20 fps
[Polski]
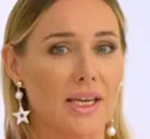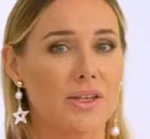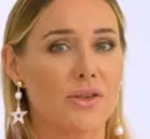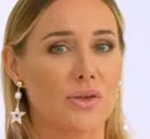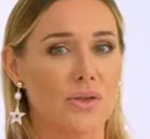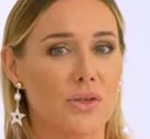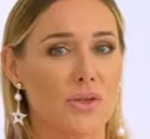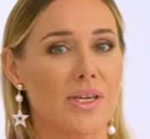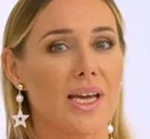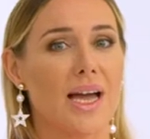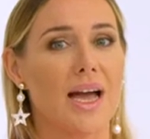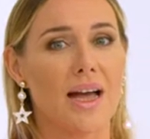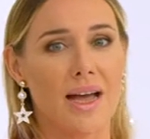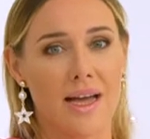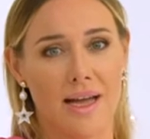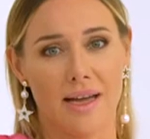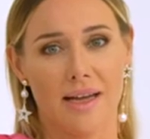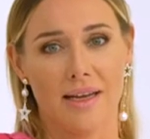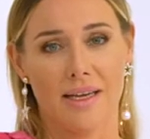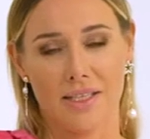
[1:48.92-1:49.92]
To, co
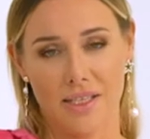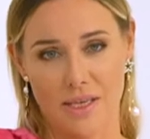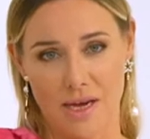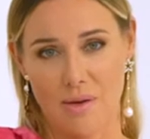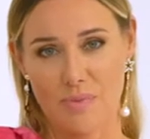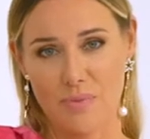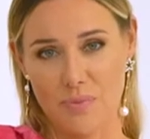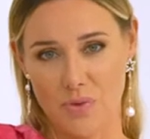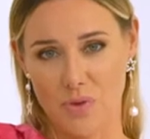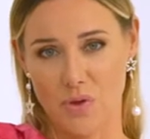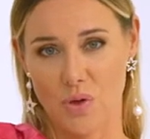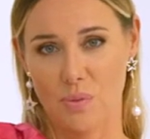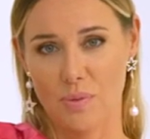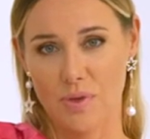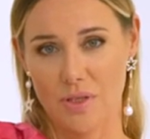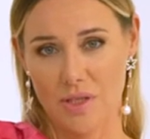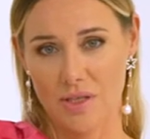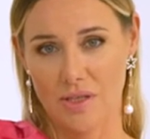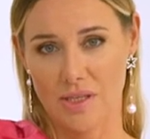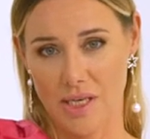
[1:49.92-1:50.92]
ja chciałabym
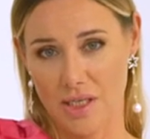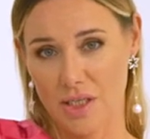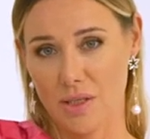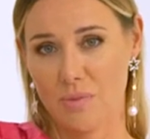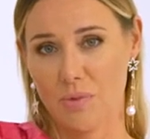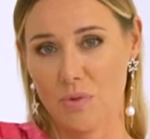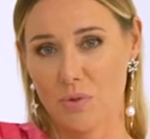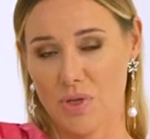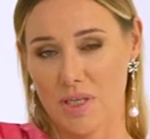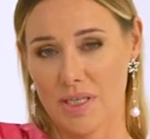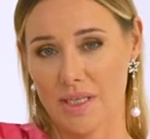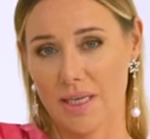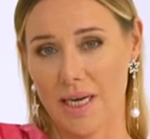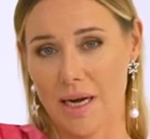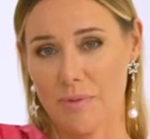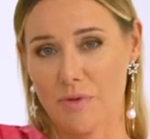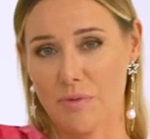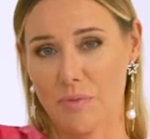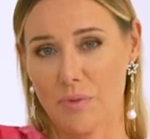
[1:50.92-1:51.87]
zrobić z naszymi uczestnikami